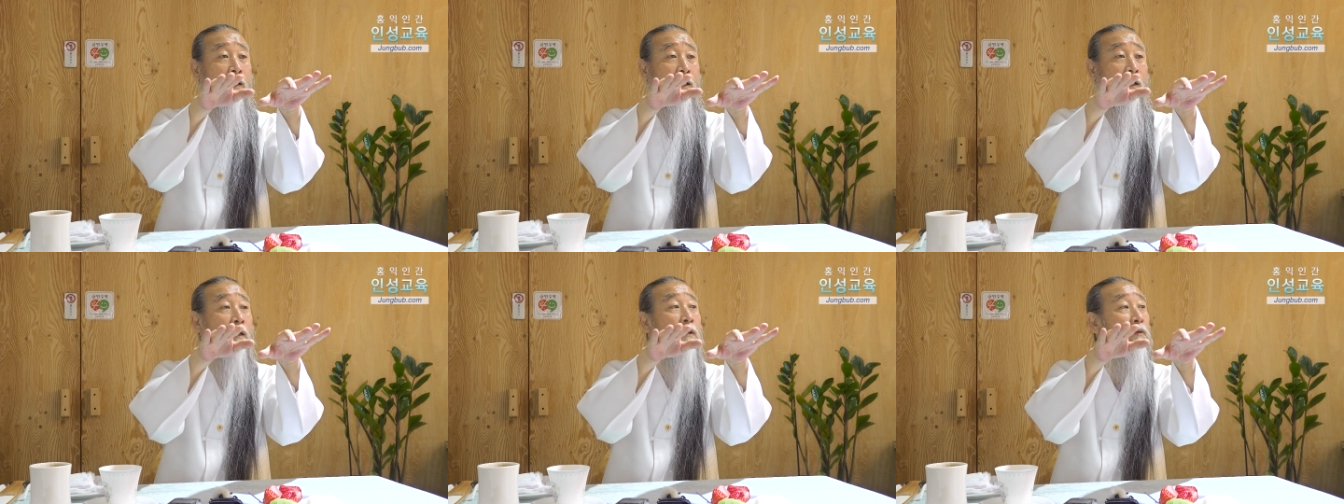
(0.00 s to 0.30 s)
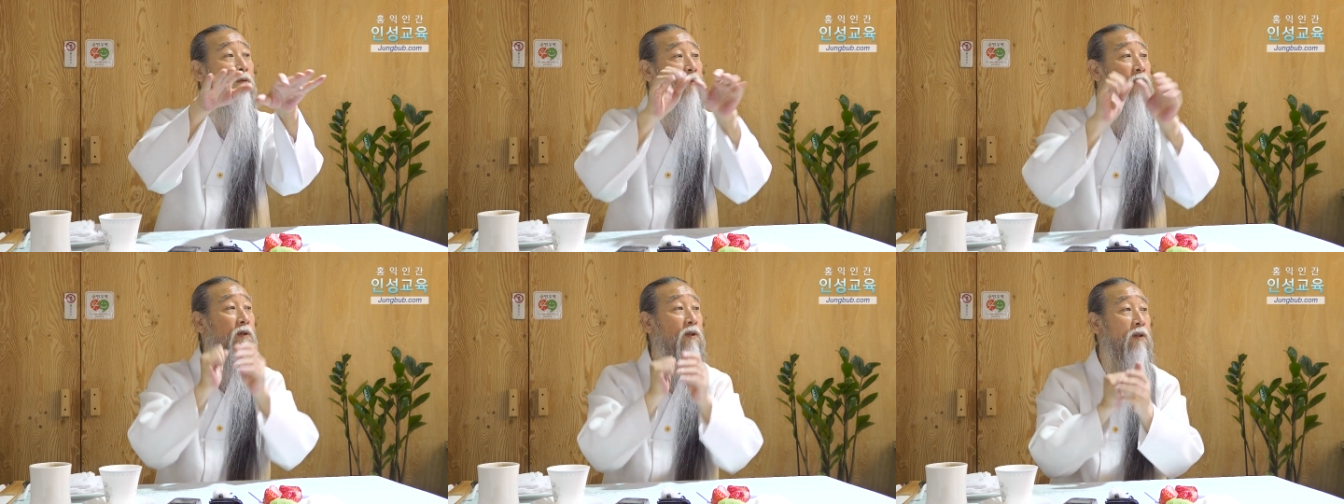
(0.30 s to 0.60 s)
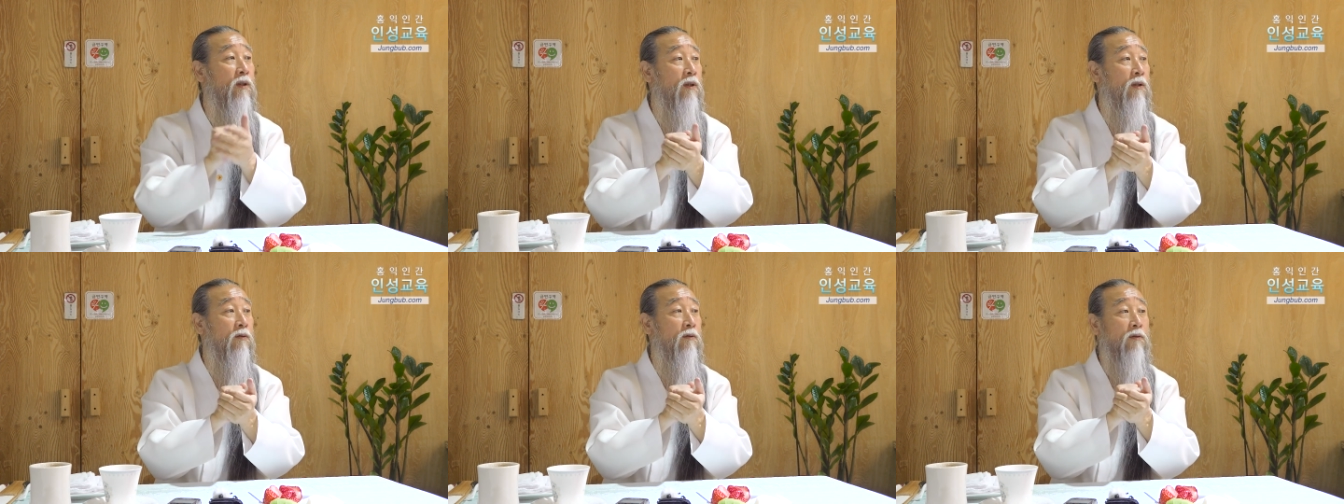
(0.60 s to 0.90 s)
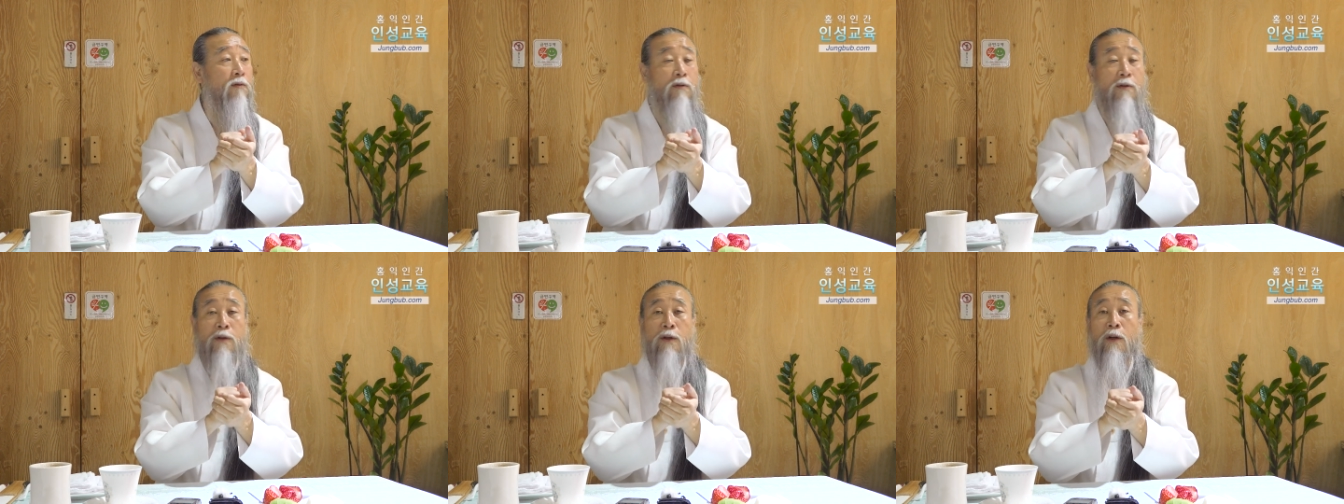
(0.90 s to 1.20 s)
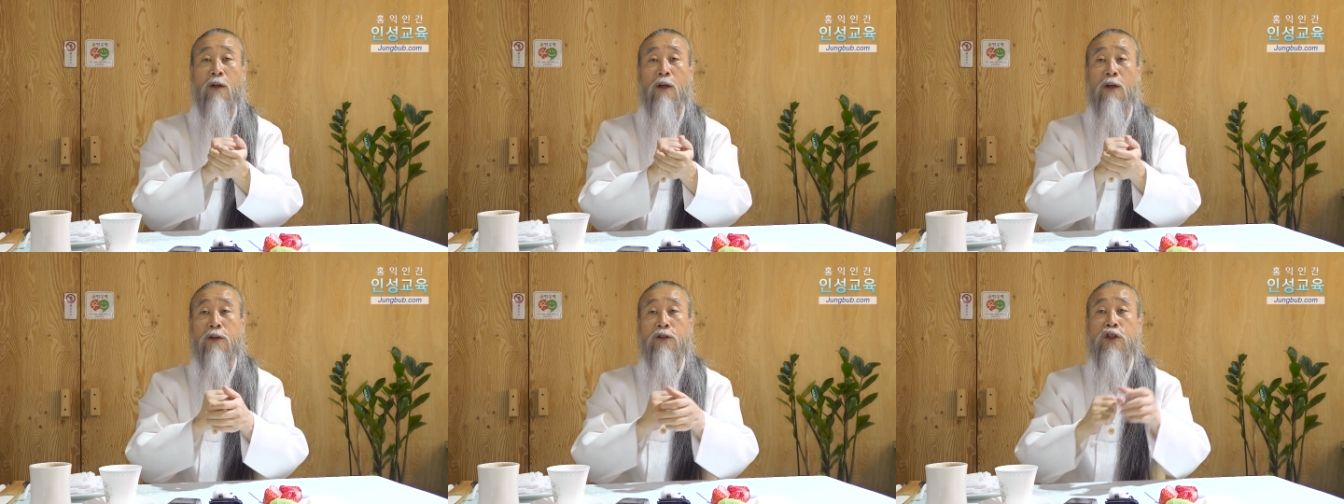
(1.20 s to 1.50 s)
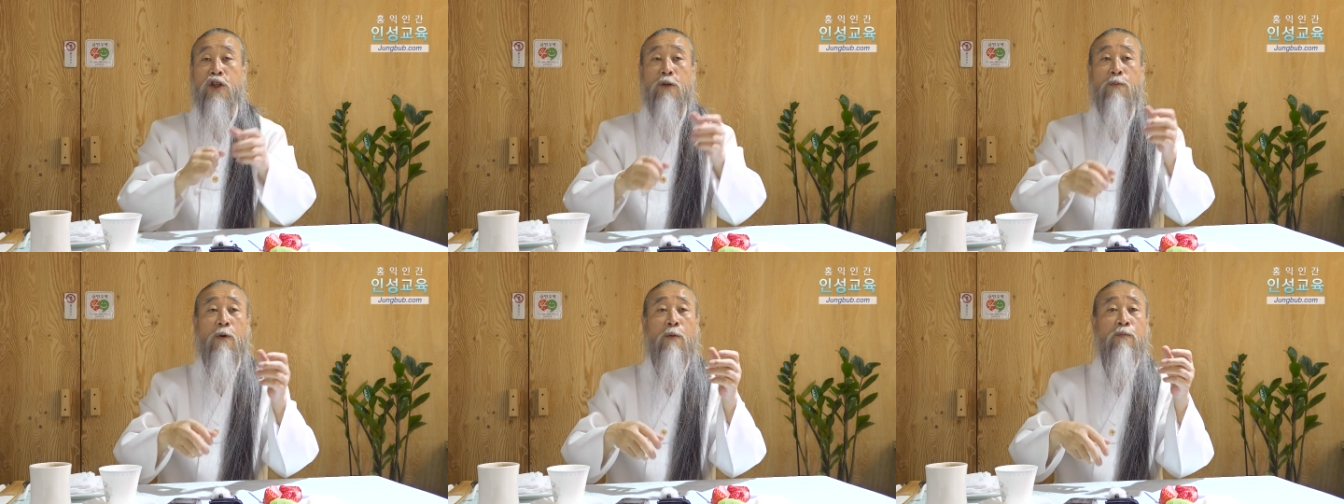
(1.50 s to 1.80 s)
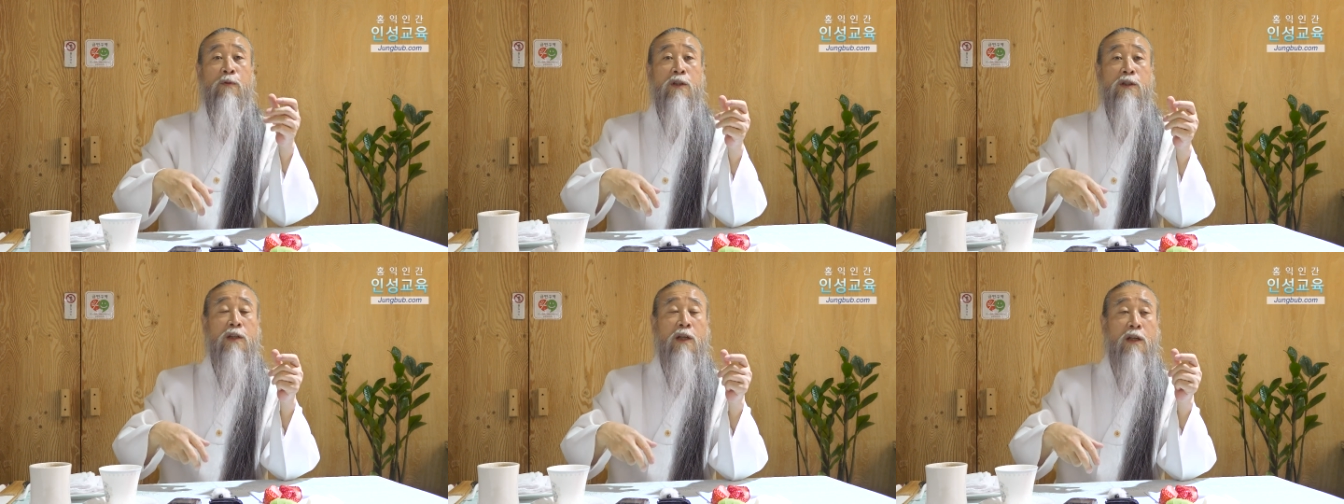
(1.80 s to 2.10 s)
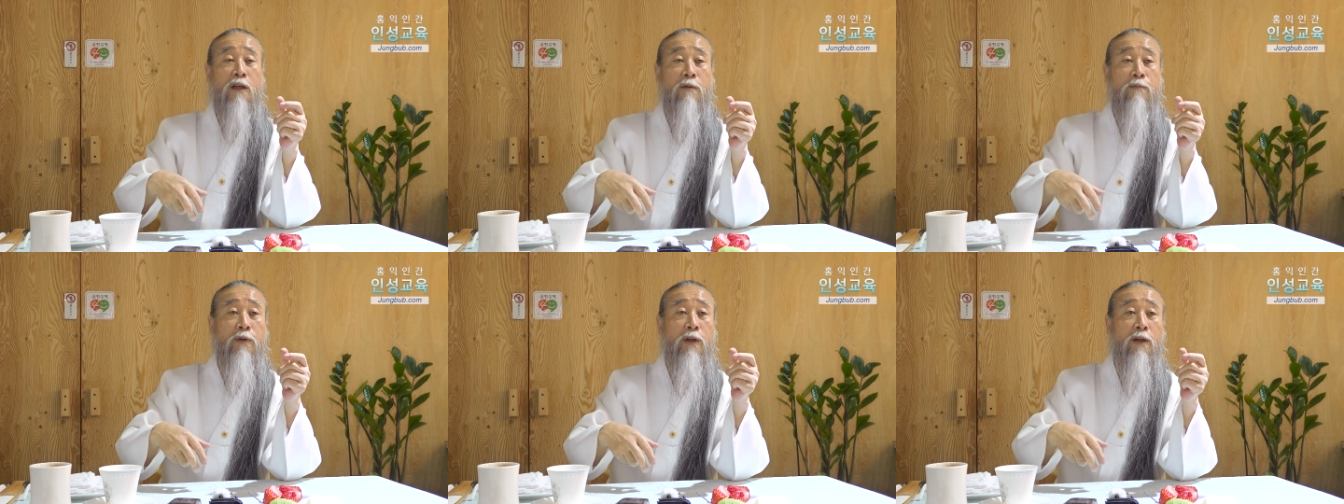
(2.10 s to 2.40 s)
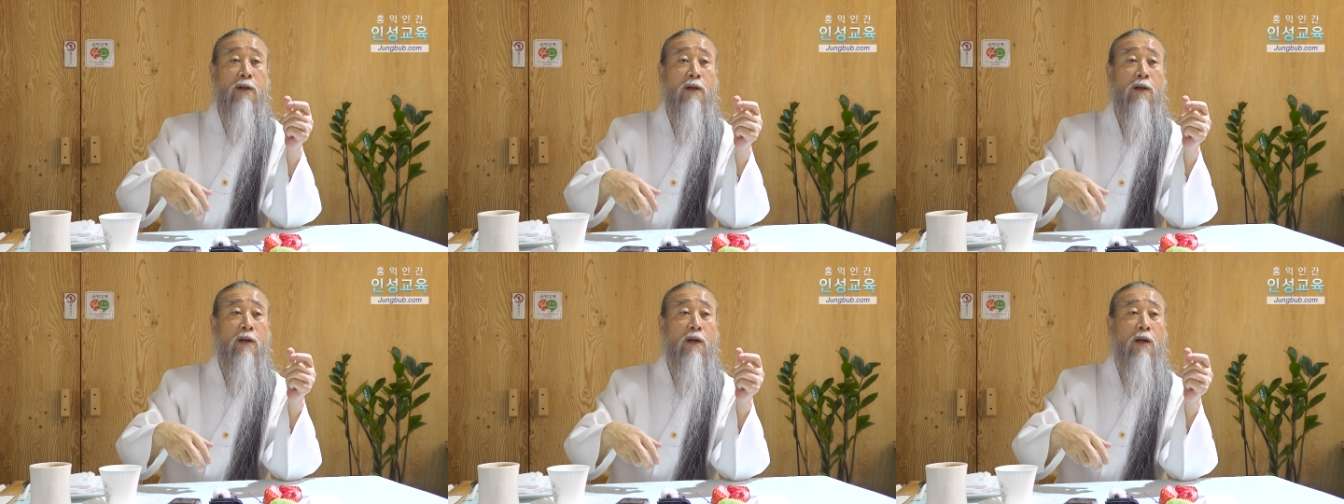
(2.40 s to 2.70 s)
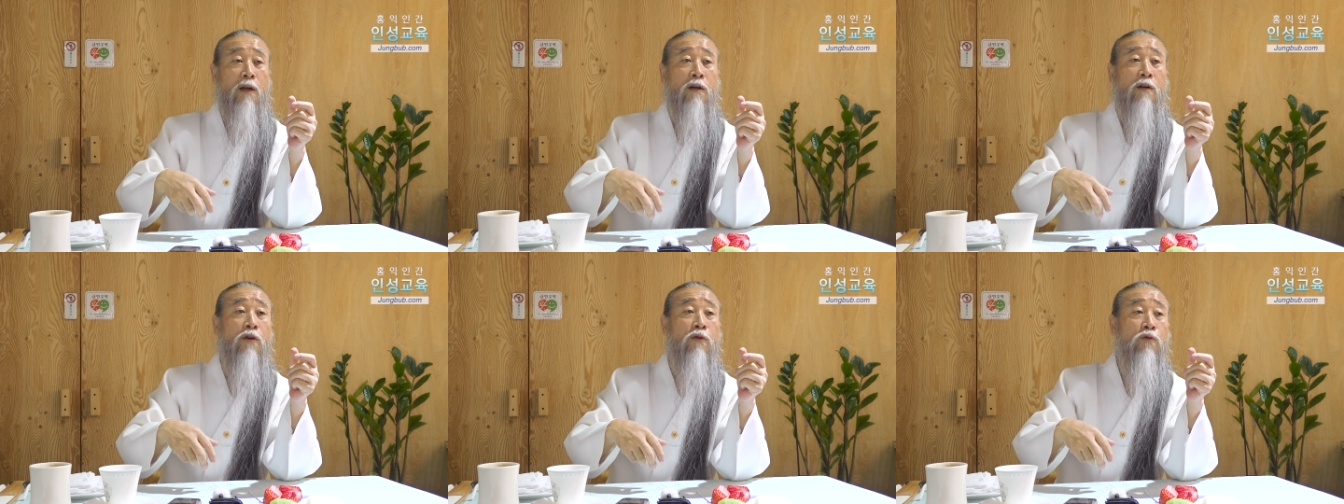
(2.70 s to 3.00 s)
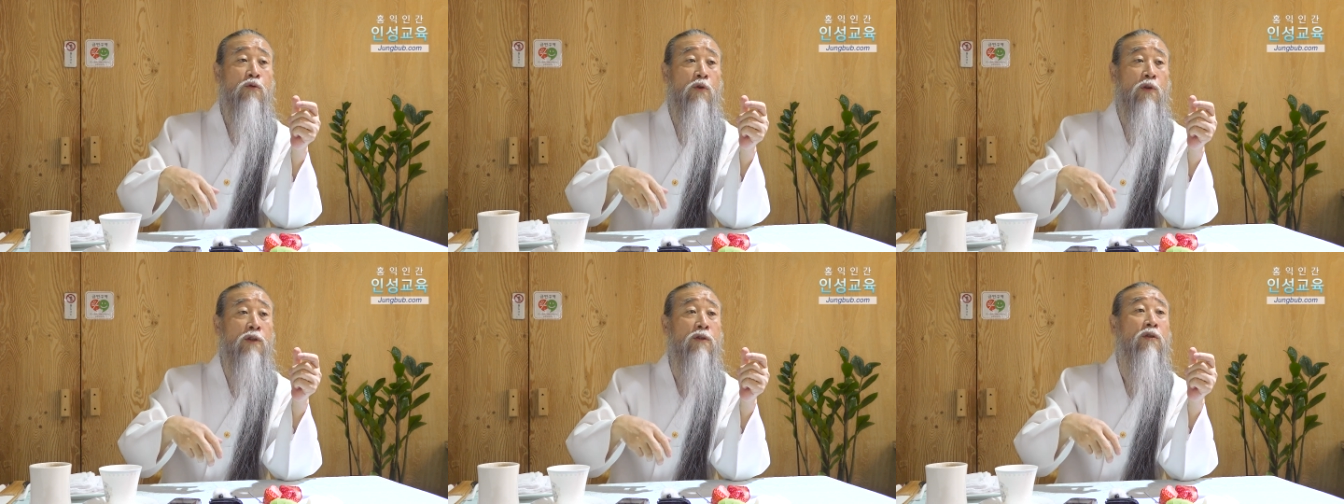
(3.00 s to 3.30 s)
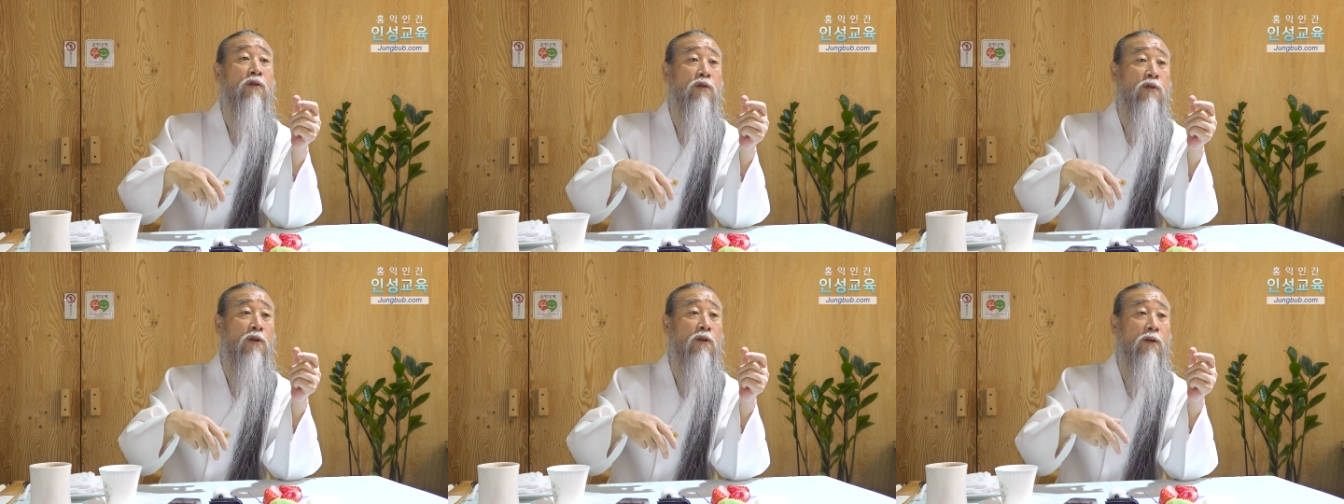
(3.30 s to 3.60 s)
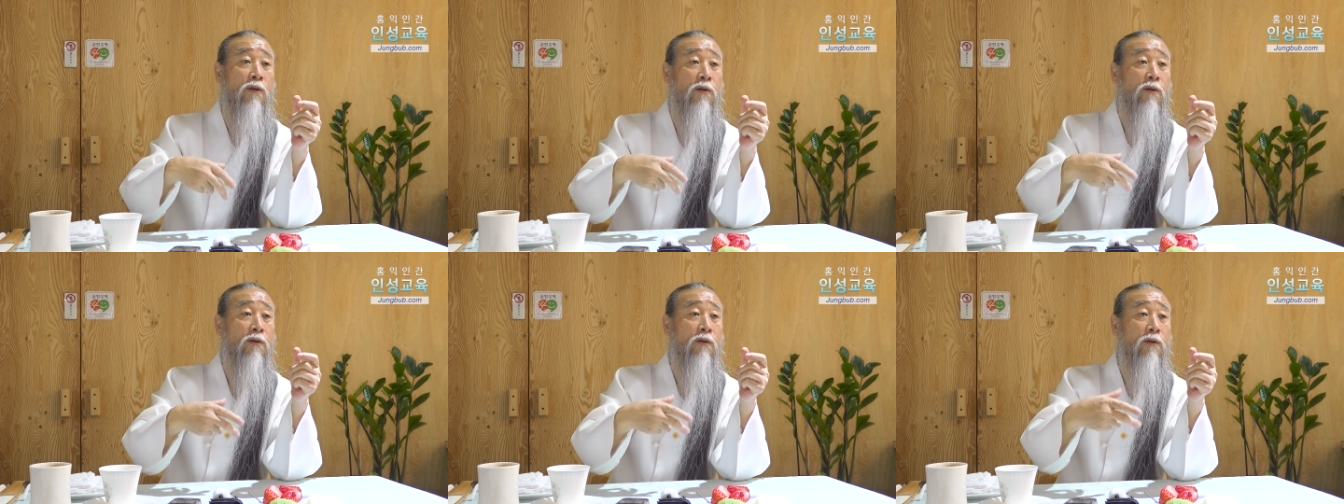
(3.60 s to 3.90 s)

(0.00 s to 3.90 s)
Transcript: 아, 이런 것들이고 집 없는 사람이 큰 소리는 더 쳐요.